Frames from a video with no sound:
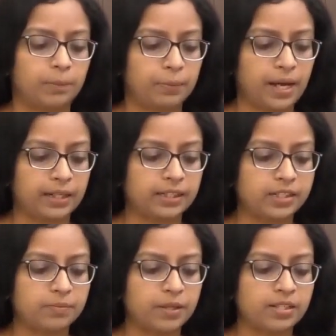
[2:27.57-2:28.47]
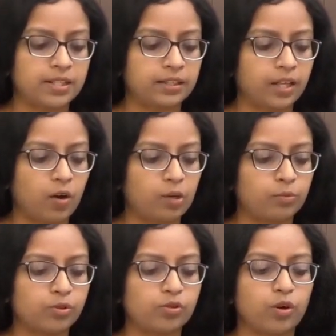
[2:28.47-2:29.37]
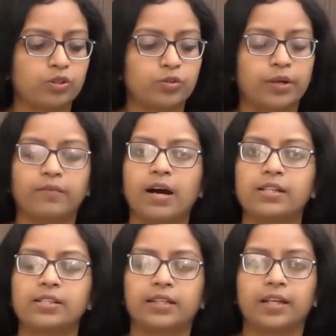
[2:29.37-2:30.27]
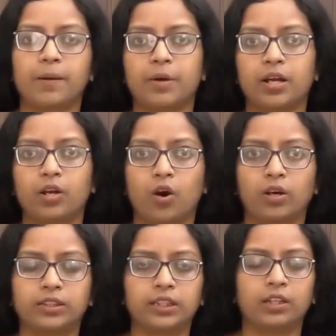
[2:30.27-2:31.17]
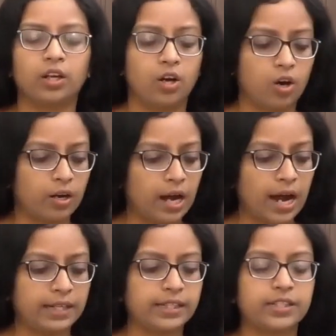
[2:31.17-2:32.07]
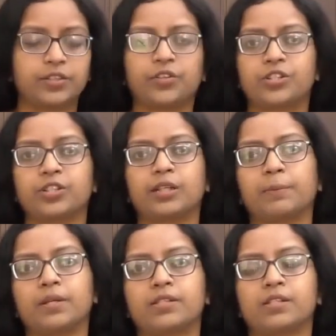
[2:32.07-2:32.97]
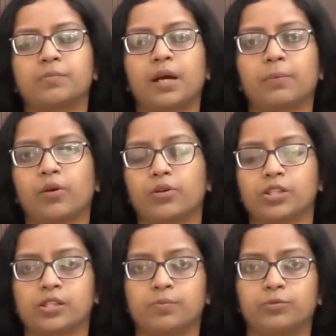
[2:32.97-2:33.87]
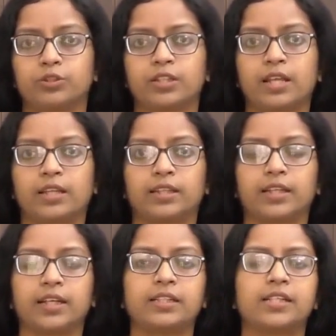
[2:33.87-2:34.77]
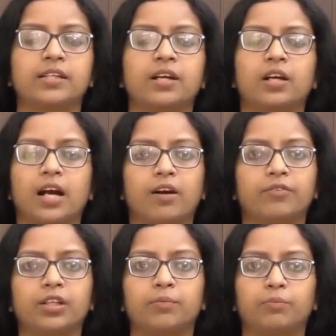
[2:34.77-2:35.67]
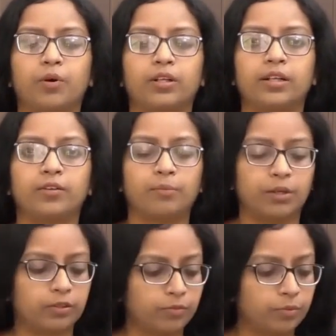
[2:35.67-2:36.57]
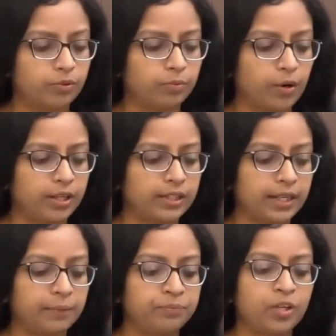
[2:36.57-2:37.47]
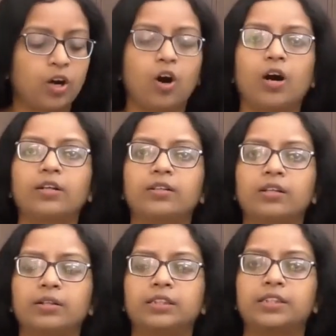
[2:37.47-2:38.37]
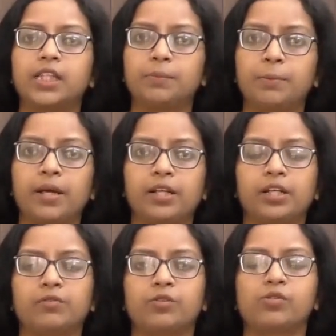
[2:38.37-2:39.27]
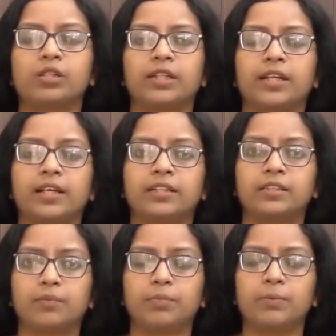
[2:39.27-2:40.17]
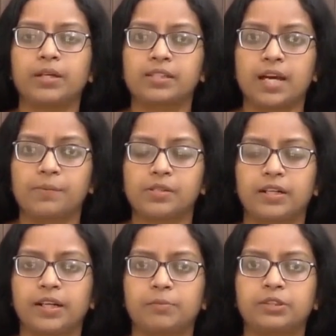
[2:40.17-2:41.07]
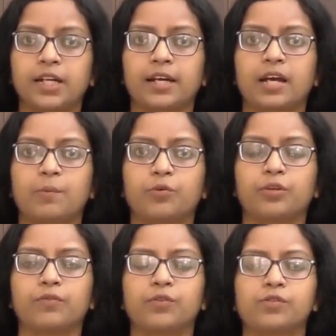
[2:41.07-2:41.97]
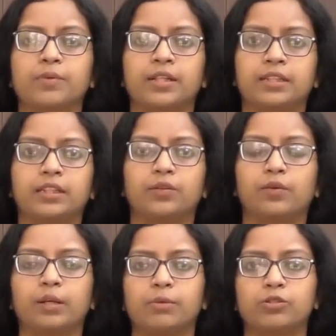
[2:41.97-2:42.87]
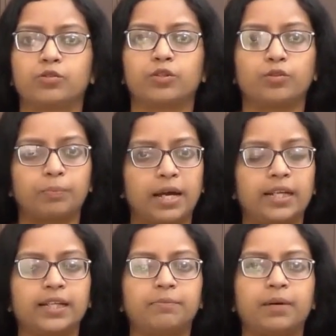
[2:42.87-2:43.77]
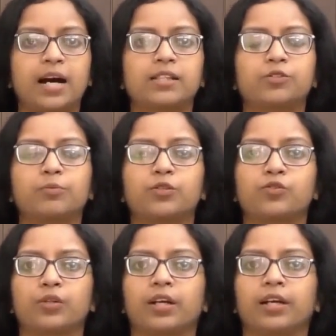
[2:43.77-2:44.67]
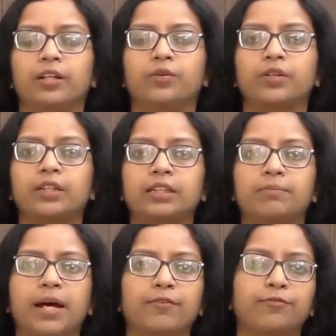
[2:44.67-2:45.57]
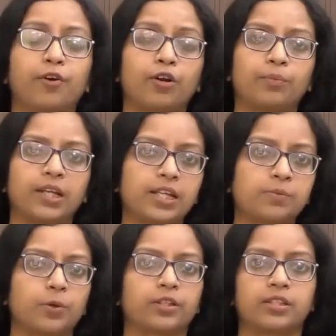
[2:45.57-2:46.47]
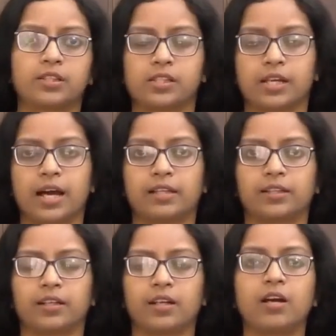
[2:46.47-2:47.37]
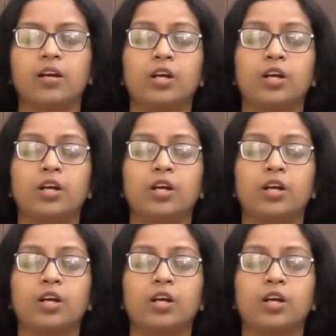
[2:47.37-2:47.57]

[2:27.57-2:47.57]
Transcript: प्रैक्टिस बेस्ड रहता है ऑलमोस्ट और जो एडवांस रहता है हमारा लॉजिक और आइडिया जनरेशन के बेसिस में आपके क्वेश्चंस पूछे जाते हैं ये काफ़ी इंपॉर्टेंट और महत्वपूर्ण पॉइंट है और जितने भी मैंने रिव्यूज़ लिए हैं जब भी मैं एग्ज़ाम सेंटर में जाके आपको रिव्यूज़ मैंने दिए होंगे बच्चों के तो पहले बात जो बच्चों ने कही होगी कि भाई फॉर्मुलेज बहुत अच्छे से याद करना